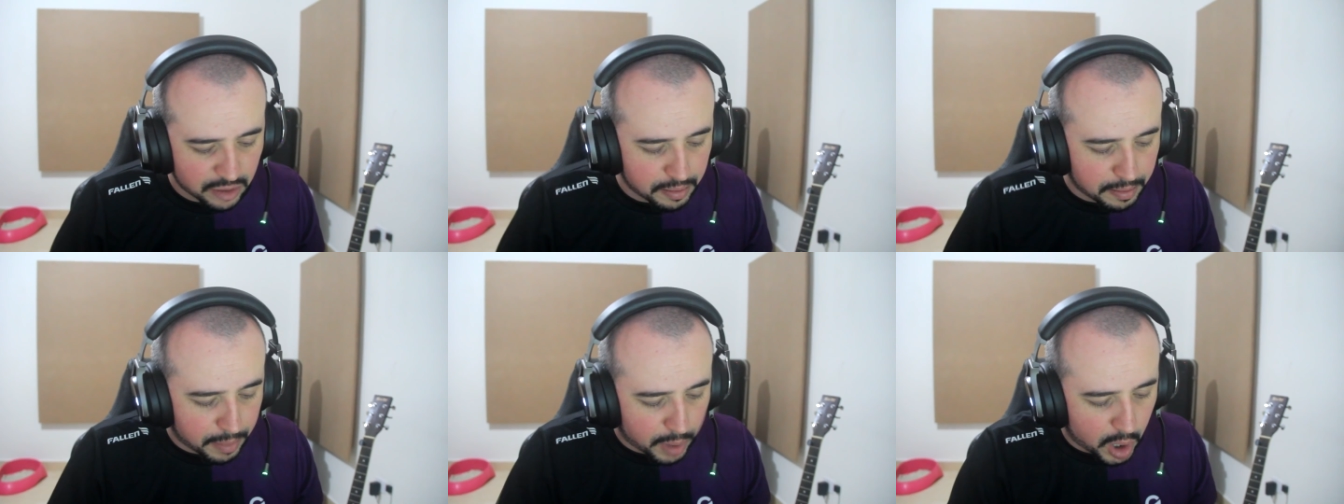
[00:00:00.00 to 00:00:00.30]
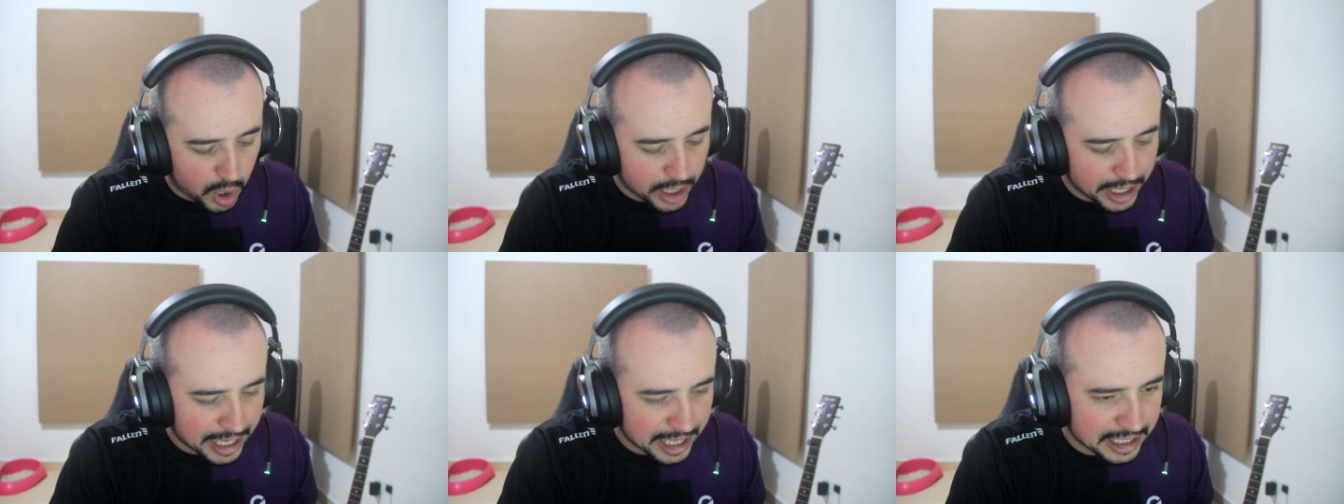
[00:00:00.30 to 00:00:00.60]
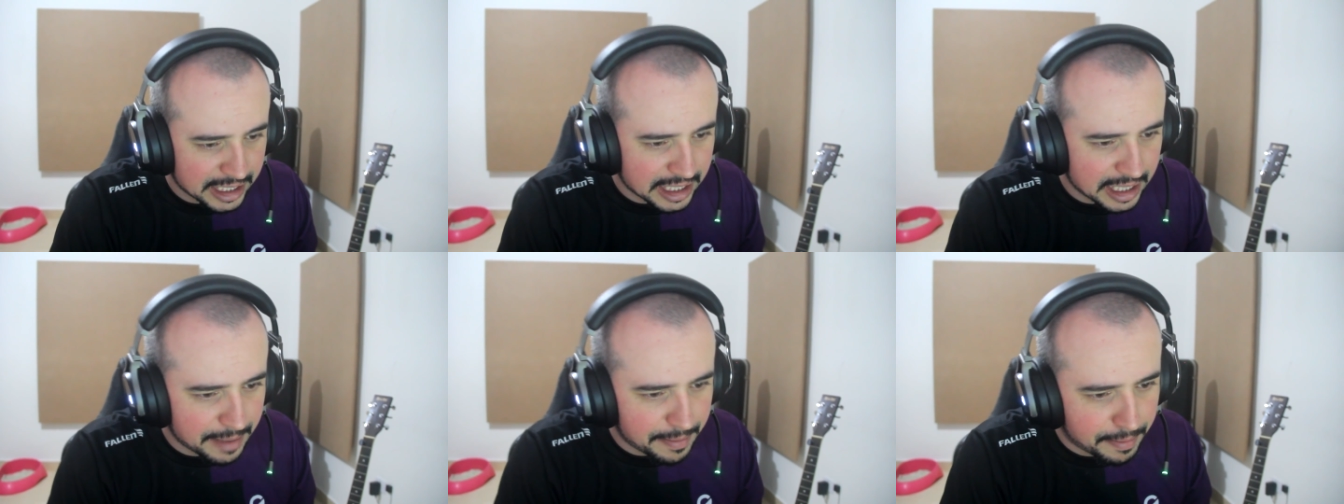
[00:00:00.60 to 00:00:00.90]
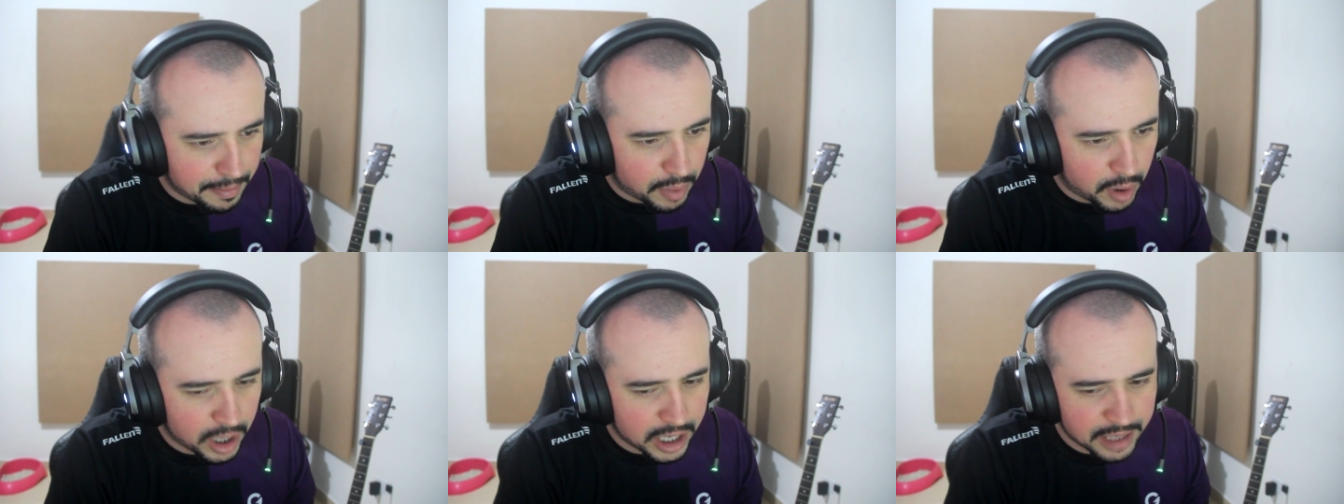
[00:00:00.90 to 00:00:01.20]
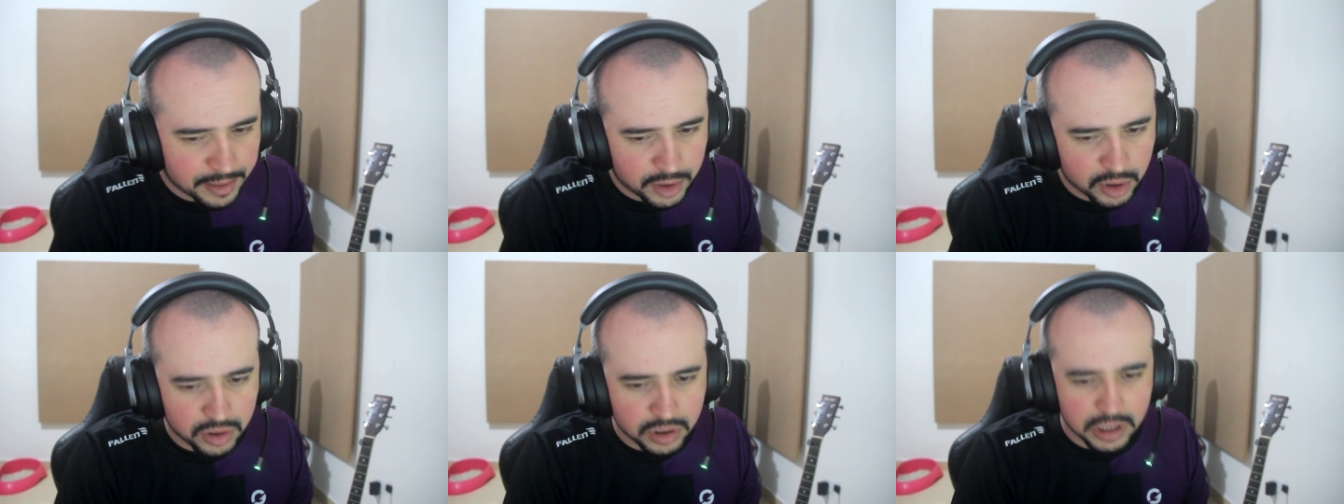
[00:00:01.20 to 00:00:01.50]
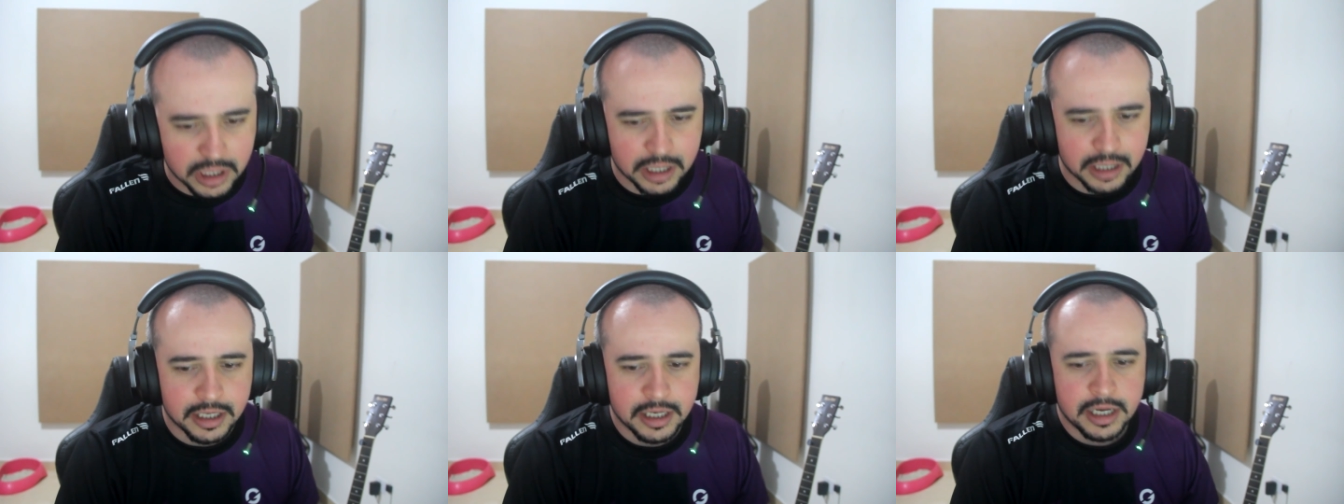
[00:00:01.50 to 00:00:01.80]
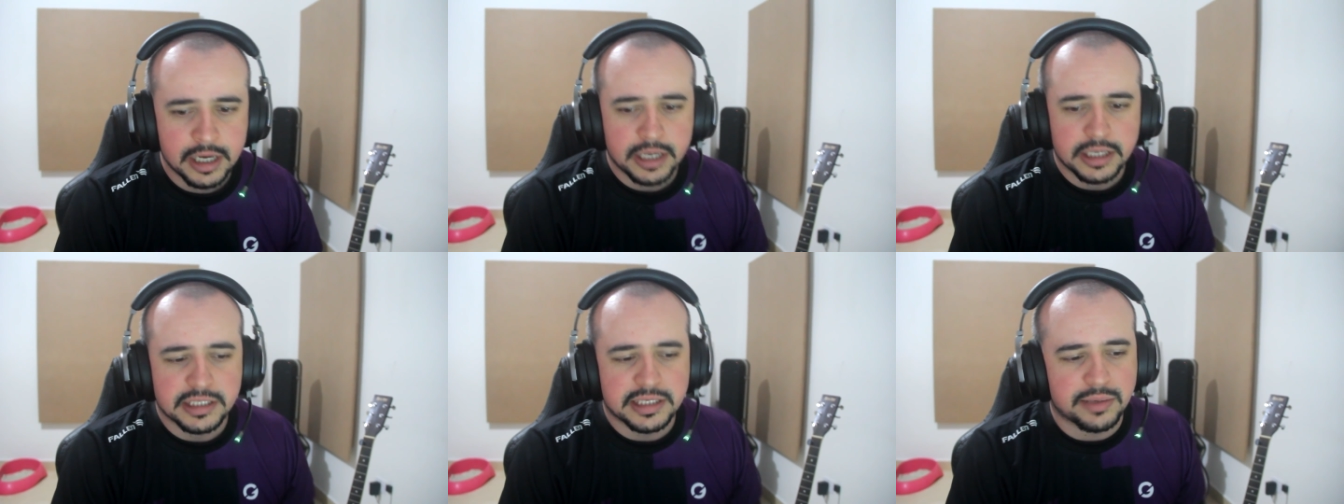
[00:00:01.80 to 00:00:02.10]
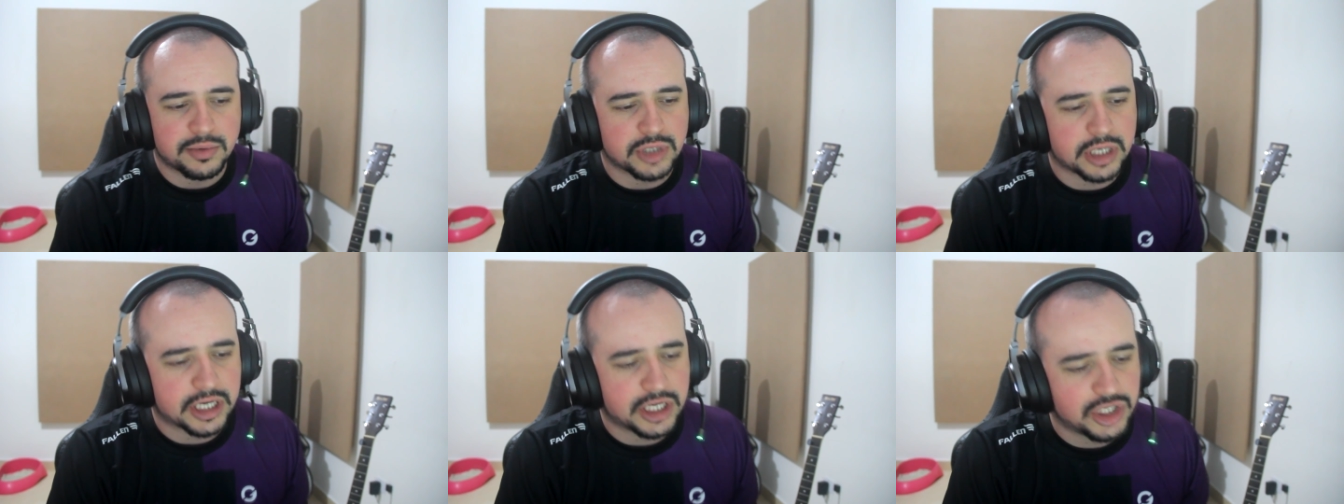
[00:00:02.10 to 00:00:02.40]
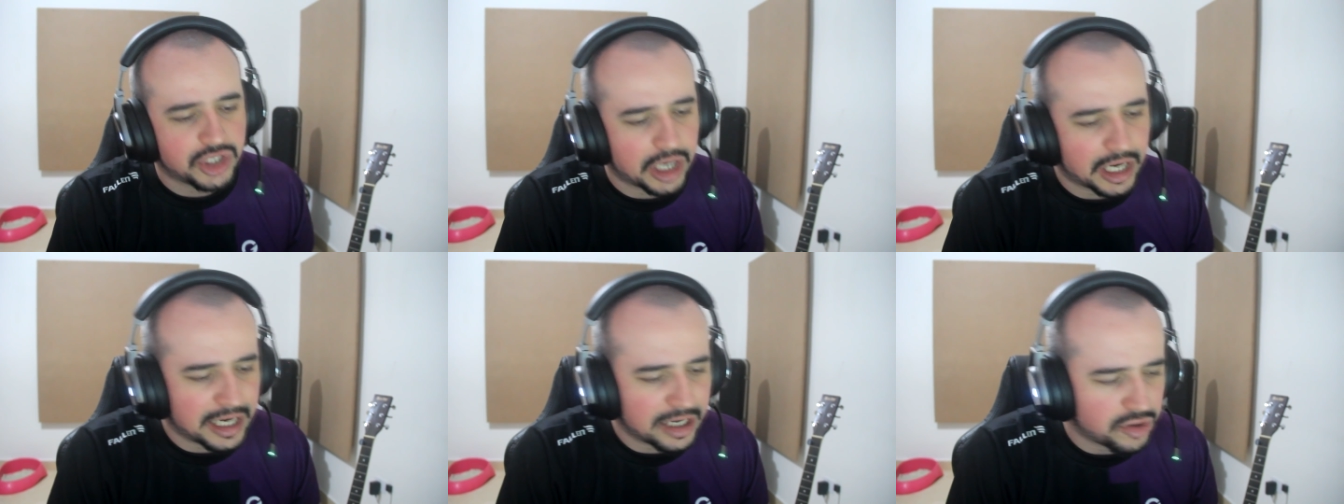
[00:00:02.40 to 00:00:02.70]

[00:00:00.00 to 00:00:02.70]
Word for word: Bora que bora, meu clã. Estamos aqui já